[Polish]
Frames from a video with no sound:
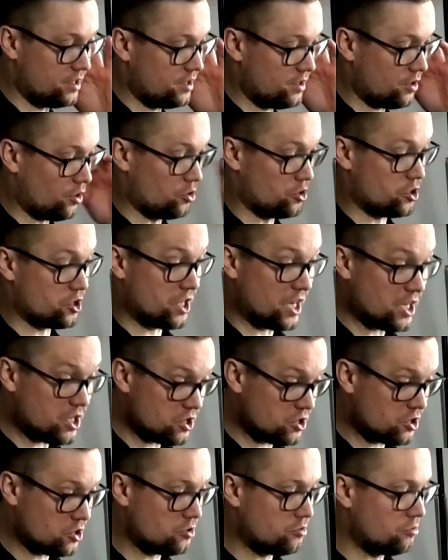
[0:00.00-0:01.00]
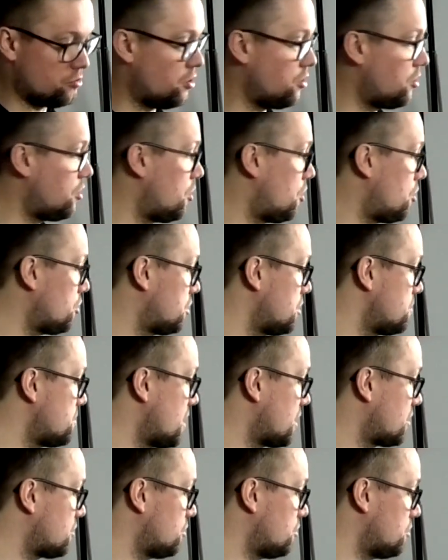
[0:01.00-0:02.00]
yy, o szczęściu, o, o, tym,
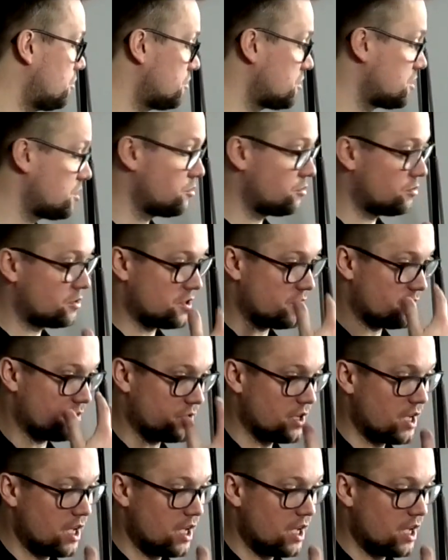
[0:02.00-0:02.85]
jak to, że, że